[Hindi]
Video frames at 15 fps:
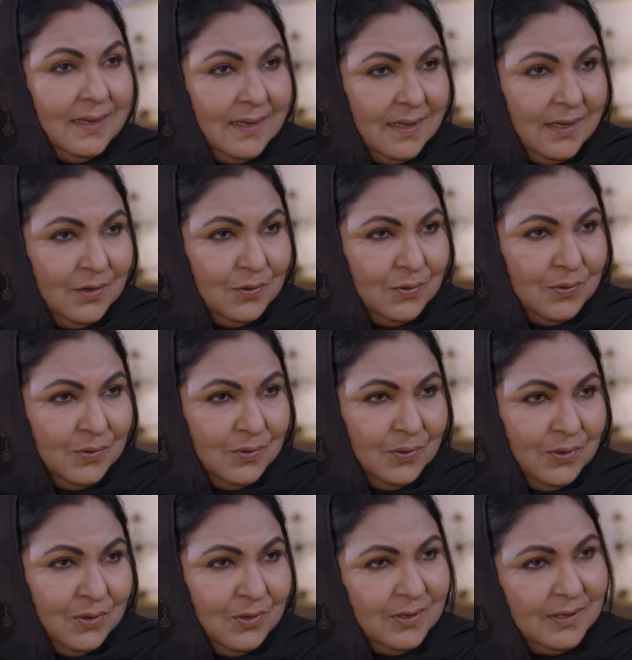लड़कियों को
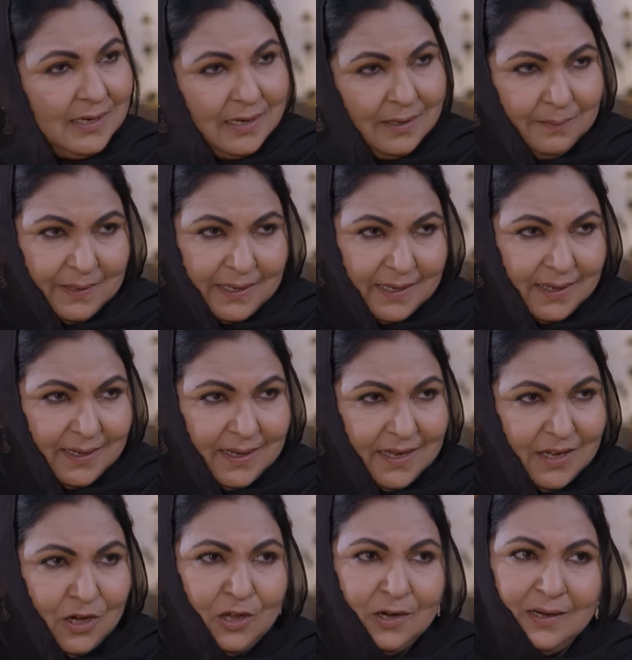रंग
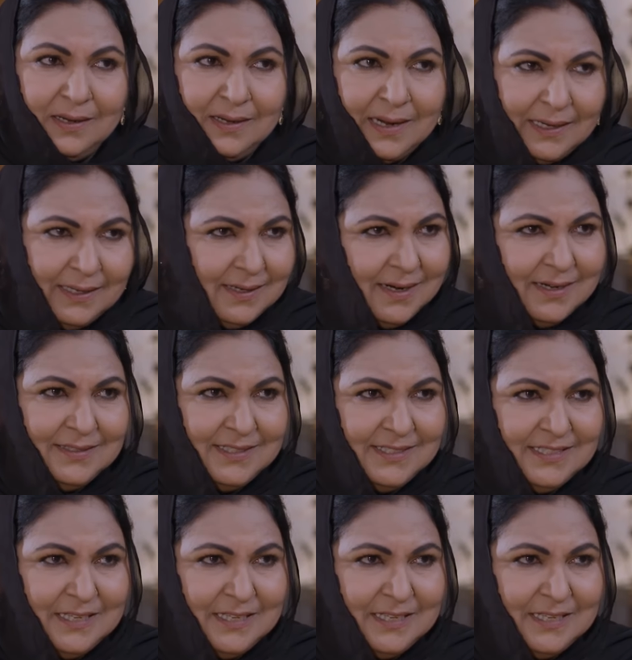बिरंगे और नटखट